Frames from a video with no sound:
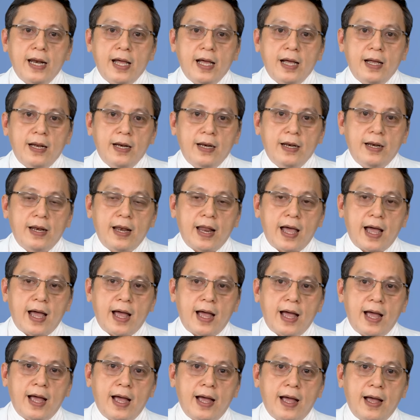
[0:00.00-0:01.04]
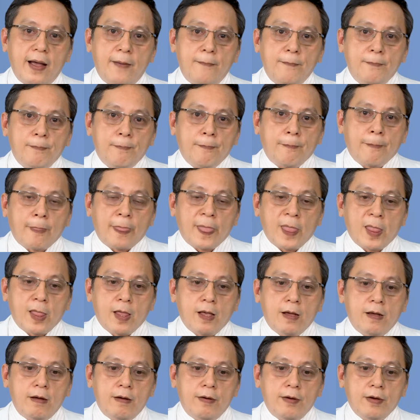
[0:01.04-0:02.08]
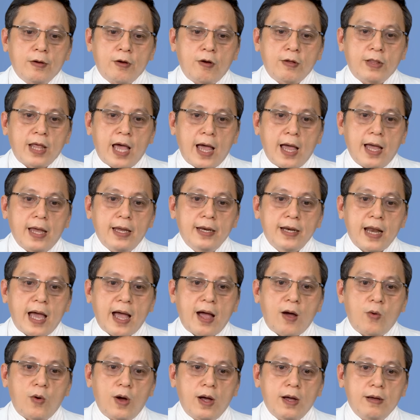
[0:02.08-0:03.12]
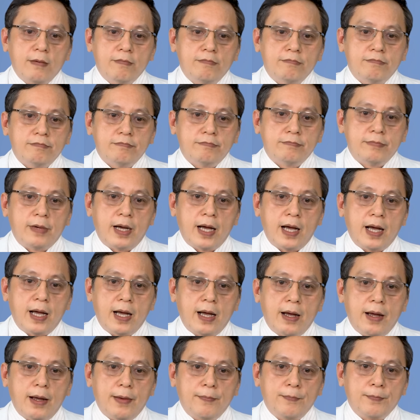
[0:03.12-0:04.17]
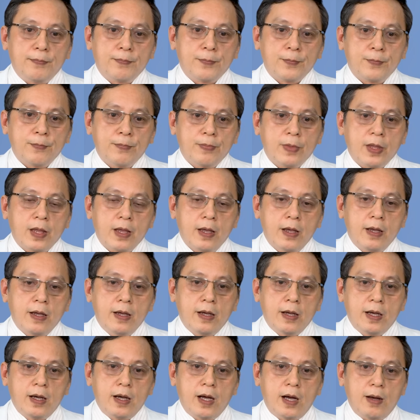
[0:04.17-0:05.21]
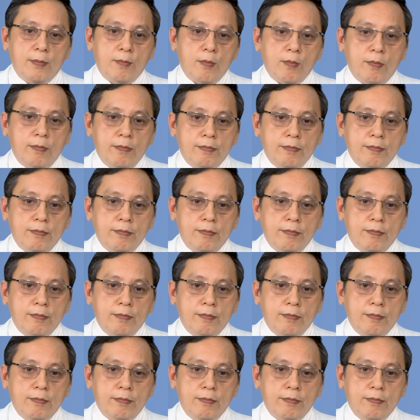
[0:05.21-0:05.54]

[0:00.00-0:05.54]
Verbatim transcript: là là uh, có thể nào mà uh,